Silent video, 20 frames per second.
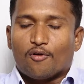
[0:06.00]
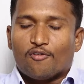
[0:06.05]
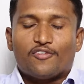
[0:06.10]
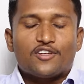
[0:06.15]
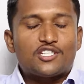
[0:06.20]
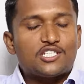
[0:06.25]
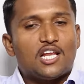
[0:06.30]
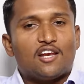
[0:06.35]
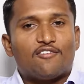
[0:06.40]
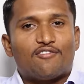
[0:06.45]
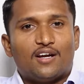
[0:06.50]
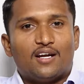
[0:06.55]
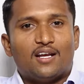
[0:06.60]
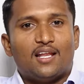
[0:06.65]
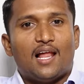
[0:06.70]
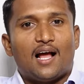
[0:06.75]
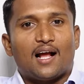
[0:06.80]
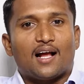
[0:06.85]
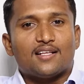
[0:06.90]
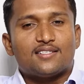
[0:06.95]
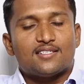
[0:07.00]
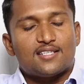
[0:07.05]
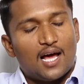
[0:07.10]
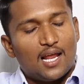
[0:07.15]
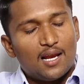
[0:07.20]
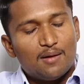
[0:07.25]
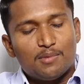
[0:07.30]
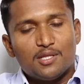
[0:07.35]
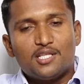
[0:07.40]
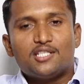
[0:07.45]
ప్రొఫెషనల్ ఫ్రెండ్ లాగా
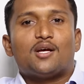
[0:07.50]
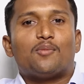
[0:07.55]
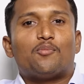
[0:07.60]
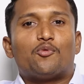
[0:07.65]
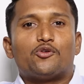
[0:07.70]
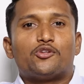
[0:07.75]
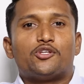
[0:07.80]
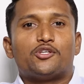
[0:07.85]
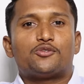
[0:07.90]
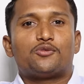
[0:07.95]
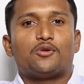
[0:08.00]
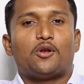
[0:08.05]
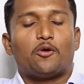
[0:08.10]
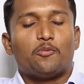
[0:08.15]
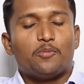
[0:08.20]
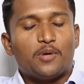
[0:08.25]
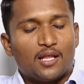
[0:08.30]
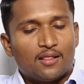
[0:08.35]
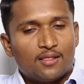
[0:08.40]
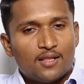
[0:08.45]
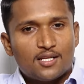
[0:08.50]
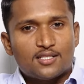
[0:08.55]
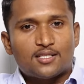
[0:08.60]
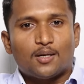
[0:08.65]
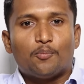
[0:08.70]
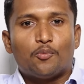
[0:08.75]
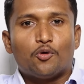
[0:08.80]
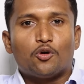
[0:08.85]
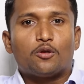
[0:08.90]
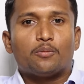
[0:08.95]
చాలామంది సపోర్ట్ చేస్తున్నారు మీ అందరి
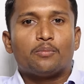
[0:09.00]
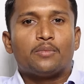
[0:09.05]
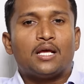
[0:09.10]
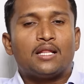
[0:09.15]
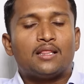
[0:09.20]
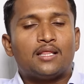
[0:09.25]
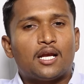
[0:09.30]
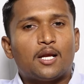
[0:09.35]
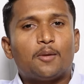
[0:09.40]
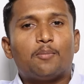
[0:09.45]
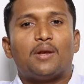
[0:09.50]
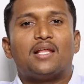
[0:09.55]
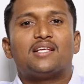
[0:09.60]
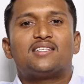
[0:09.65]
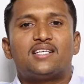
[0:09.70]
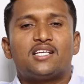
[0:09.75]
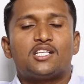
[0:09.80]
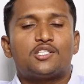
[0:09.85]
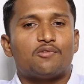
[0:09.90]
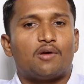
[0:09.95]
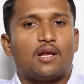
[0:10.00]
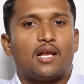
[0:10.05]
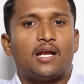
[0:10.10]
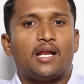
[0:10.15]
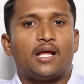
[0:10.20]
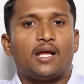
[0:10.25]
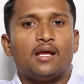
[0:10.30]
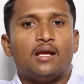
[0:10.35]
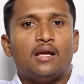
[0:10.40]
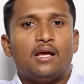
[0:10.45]
సపోర్ట్ మీ అందరి బ్లెస్సింగ్స్
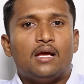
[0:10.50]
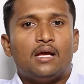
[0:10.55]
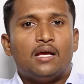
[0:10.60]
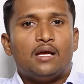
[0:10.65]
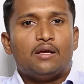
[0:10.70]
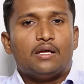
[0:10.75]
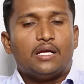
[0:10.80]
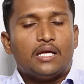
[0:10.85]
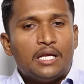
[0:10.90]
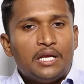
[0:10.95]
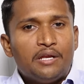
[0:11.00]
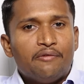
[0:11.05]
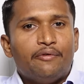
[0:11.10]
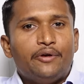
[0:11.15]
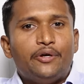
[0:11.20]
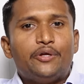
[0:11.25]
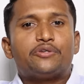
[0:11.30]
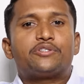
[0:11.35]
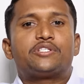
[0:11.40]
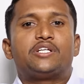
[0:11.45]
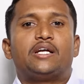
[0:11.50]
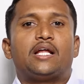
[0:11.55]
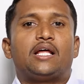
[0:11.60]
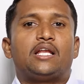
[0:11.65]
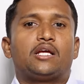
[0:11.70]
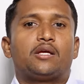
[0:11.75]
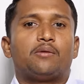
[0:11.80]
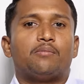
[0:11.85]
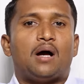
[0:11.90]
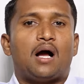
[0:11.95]
వల్లనే ఇన్ని వీడియోస్
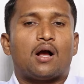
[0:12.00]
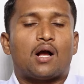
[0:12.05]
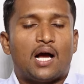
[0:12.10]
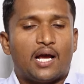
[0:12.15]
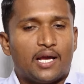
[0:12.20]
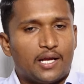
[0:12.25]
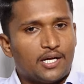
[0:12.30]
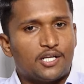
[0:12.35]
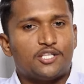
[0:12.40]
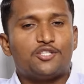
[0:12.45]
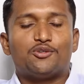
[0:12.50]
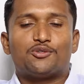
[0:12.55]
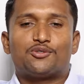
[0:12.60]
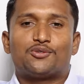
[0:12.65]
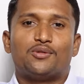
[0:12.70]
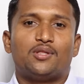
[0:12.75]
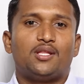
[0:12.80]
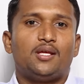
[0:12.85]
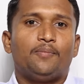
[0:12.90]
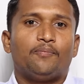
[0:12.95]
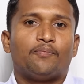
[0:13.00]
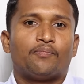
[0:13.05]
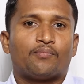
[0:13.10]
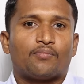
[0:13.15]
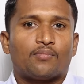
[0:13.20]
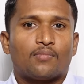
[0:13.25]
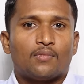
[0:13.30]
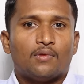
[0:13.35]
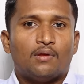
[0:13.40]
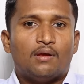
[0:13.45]
చేయడానికి మాకు ఆ ఎనర్జీ వస్తుంది
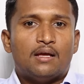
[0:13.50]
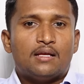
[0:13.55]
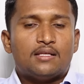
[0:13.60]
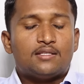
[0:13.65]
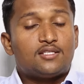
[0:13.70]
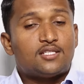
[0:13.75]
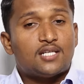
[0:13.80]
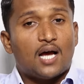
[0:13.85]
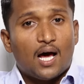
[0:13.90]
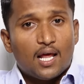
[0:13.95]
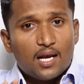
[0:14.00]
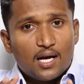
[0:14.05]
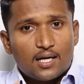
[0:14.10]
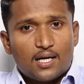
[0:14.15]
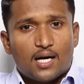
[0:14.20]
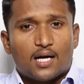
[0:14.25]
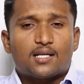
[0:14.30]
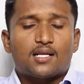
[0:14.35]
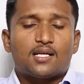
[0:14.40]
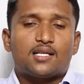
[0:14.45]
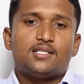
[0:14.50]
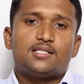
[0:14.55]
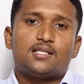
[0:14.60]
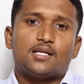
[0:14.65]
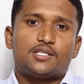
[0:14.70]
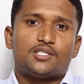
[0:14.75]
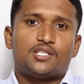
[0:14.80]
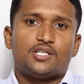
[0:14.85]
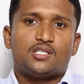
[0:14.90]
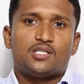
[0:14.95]
చాలా డాటా
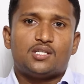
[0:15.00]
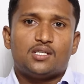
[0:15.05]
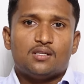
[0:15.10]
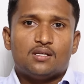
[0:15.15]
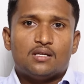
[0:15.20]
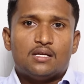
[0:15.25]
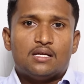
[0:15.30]
రీసెర్చ్ చేసి